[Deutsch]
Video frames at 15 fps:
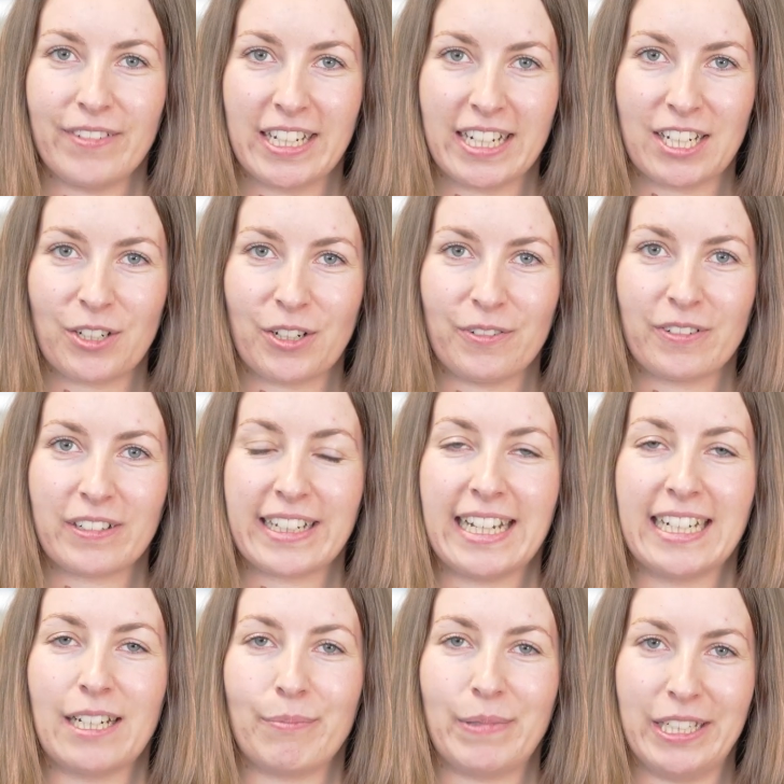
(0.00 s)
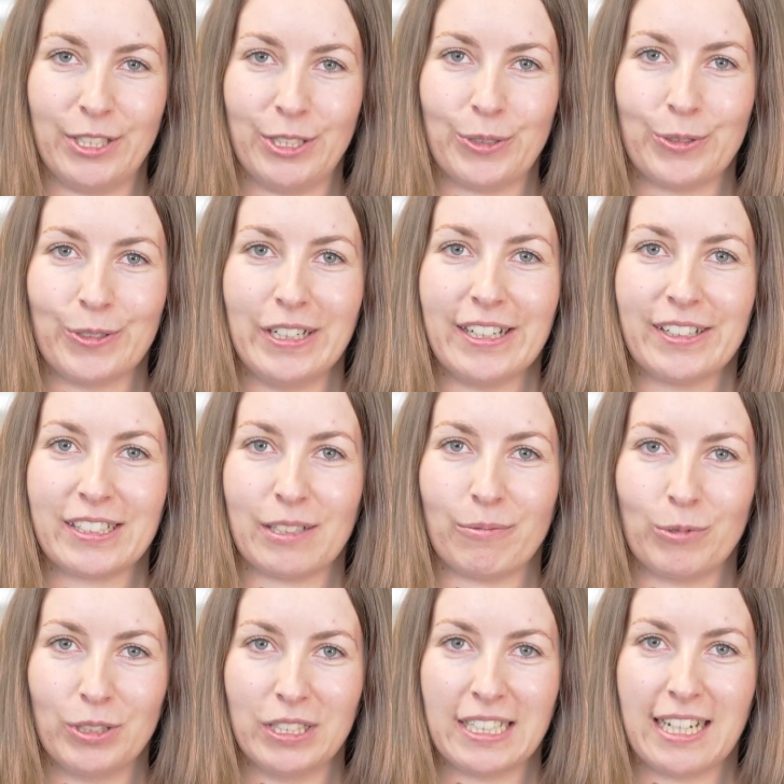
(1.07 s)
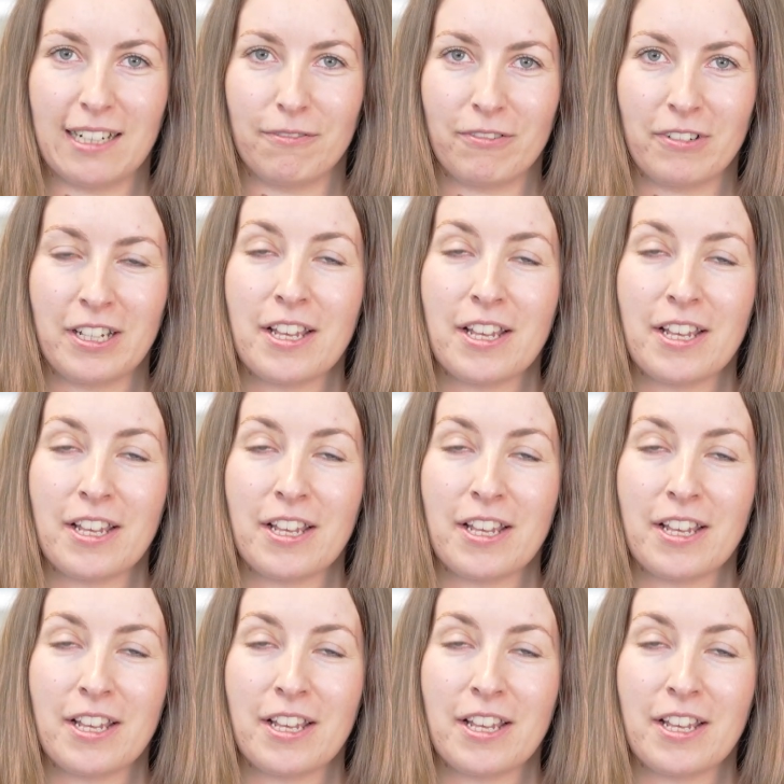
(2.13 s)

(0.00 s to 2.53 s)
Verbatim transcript: Wirkstoff Cannabidiol aus dem Nutzhanf